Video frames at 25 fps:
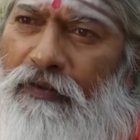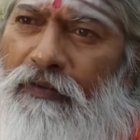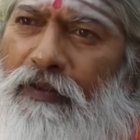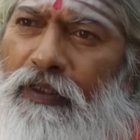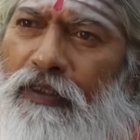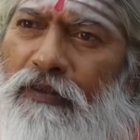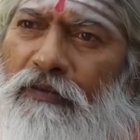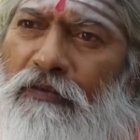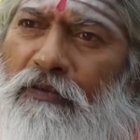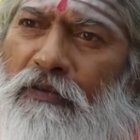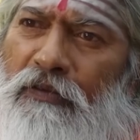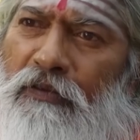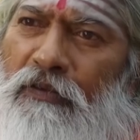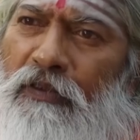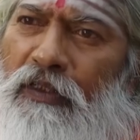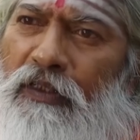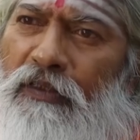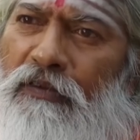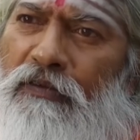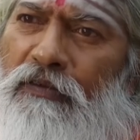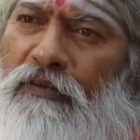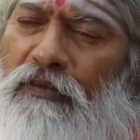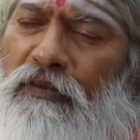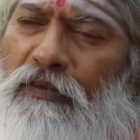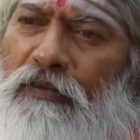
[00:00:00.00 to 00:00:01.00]
ఏం లేదు
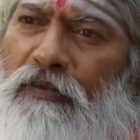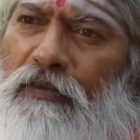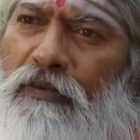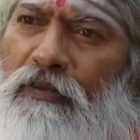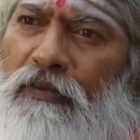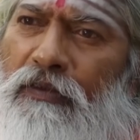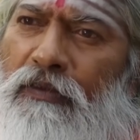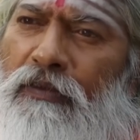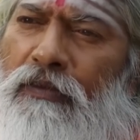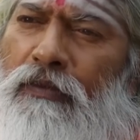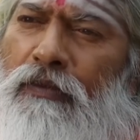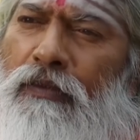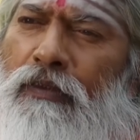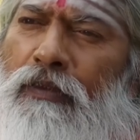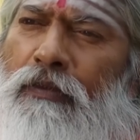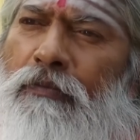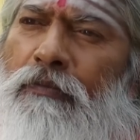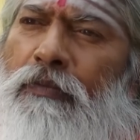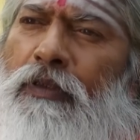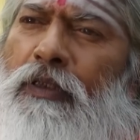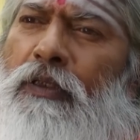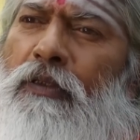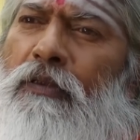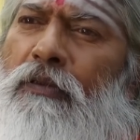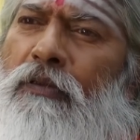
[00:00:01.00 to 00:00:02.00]
గురూజీ
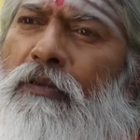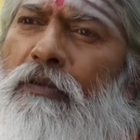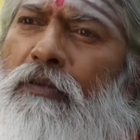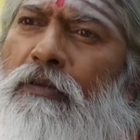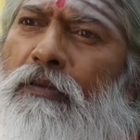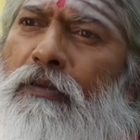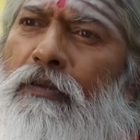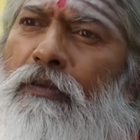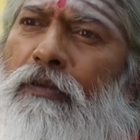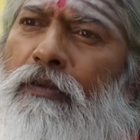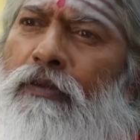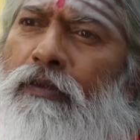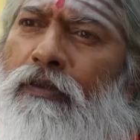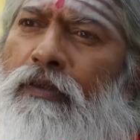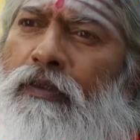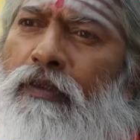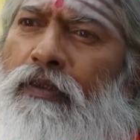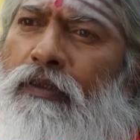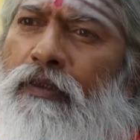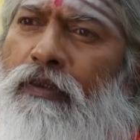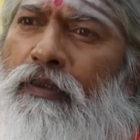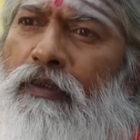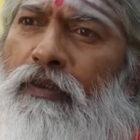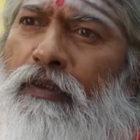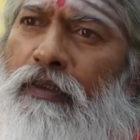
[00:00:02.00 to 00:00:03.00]
మీరు
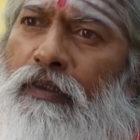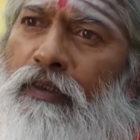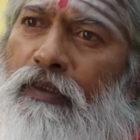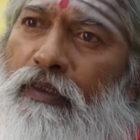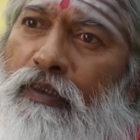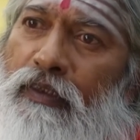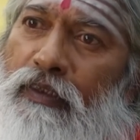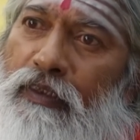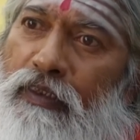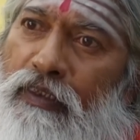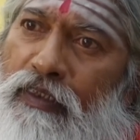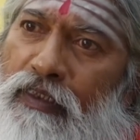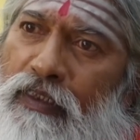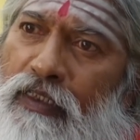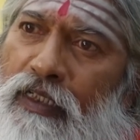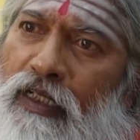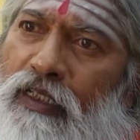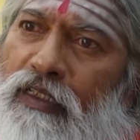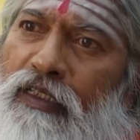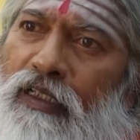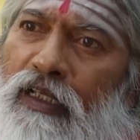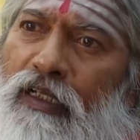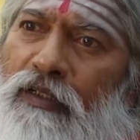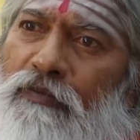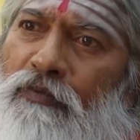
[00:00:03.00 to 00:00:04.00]

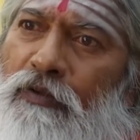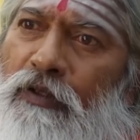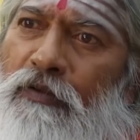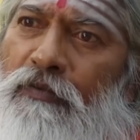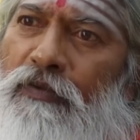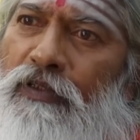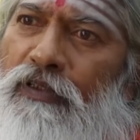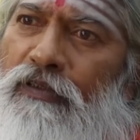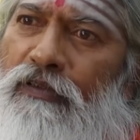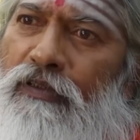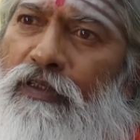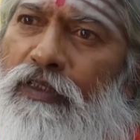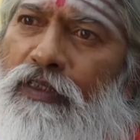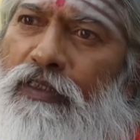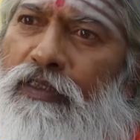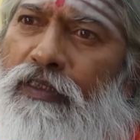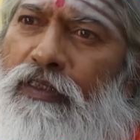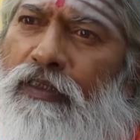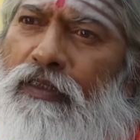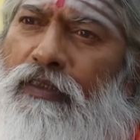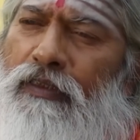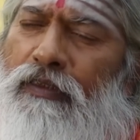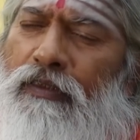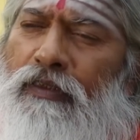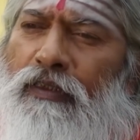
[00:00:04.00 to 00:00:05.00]
ఇచ్చాదారి పాముల గురించి
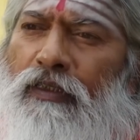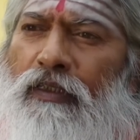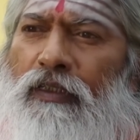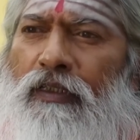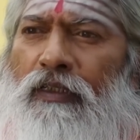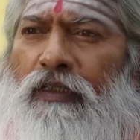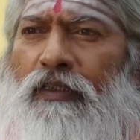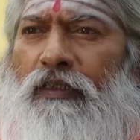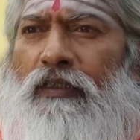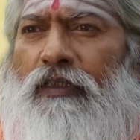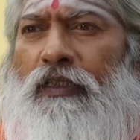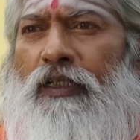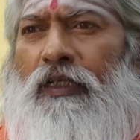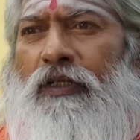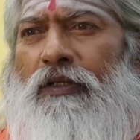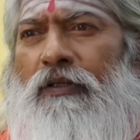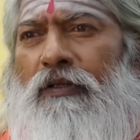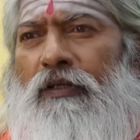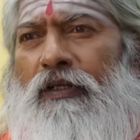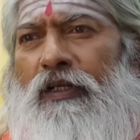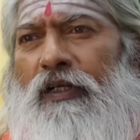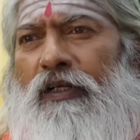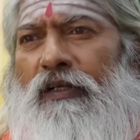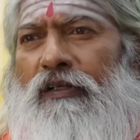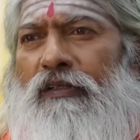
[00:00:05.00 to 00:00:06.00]

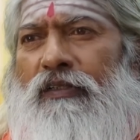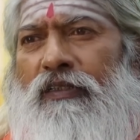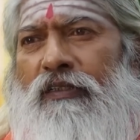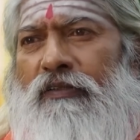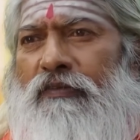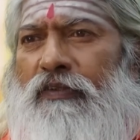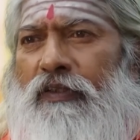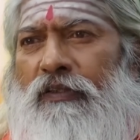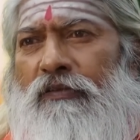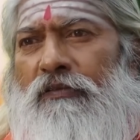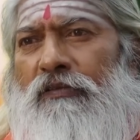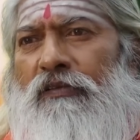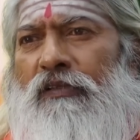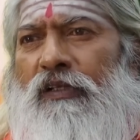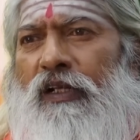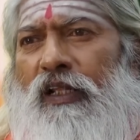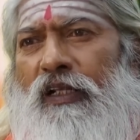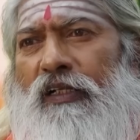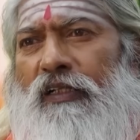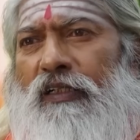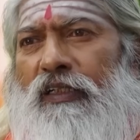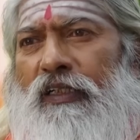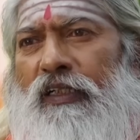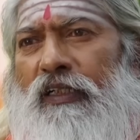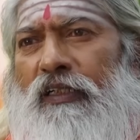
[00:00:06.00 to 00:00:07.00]
ఎన్నో ఏళ్లగా
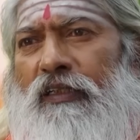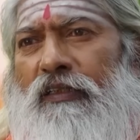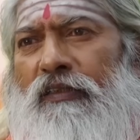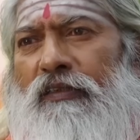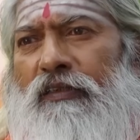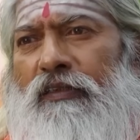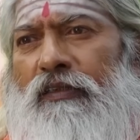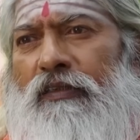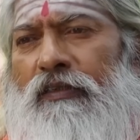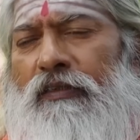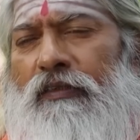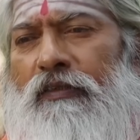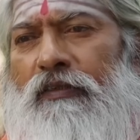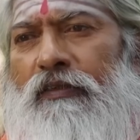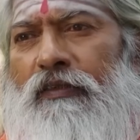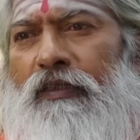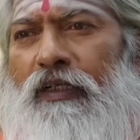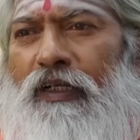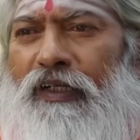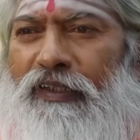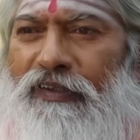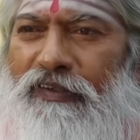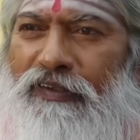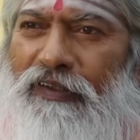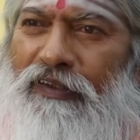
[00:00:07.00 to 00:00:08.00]
వెతుకుతున్నారు కదా
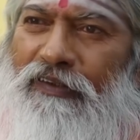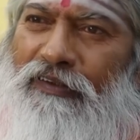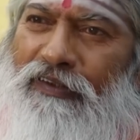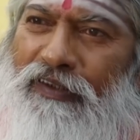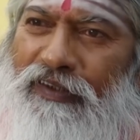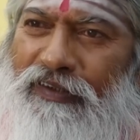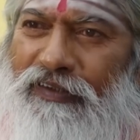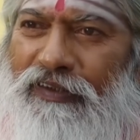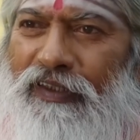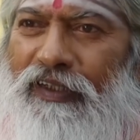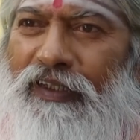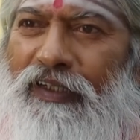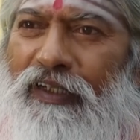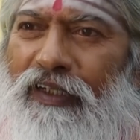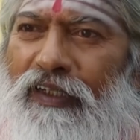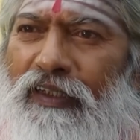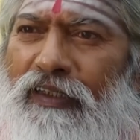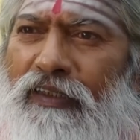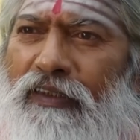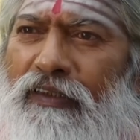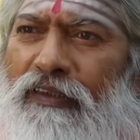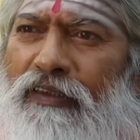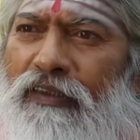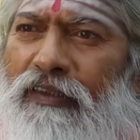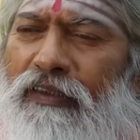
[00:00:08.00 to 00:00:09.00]
అసలు నిజంగా
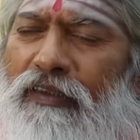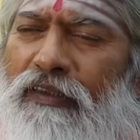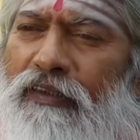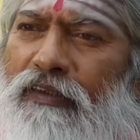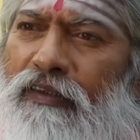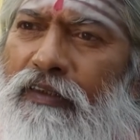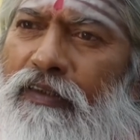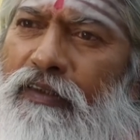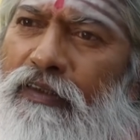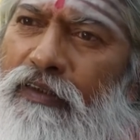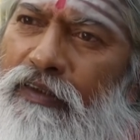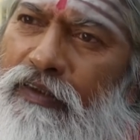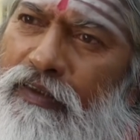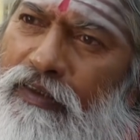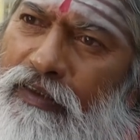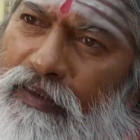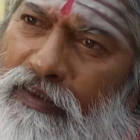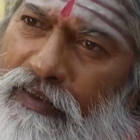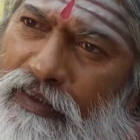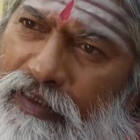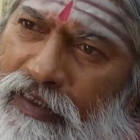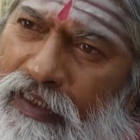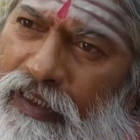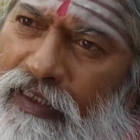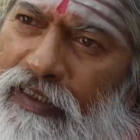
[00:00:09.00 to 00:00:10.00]

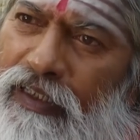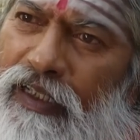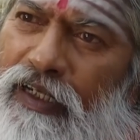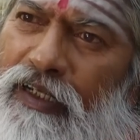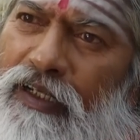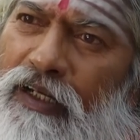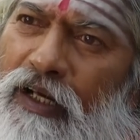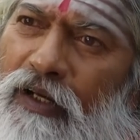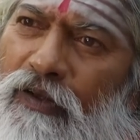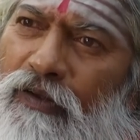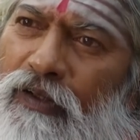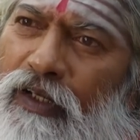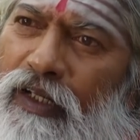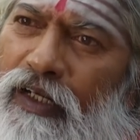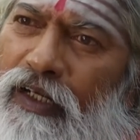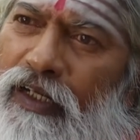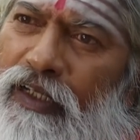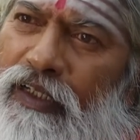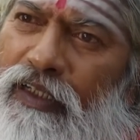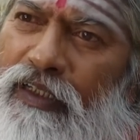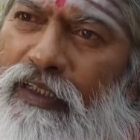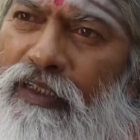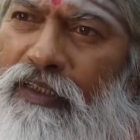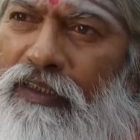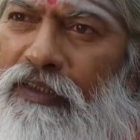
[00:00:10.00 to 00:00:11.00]
ఇచ్చాదారి
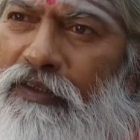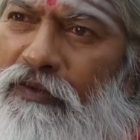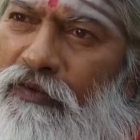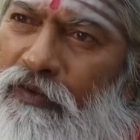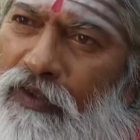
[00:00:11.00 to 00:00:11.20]
నాగులనేవి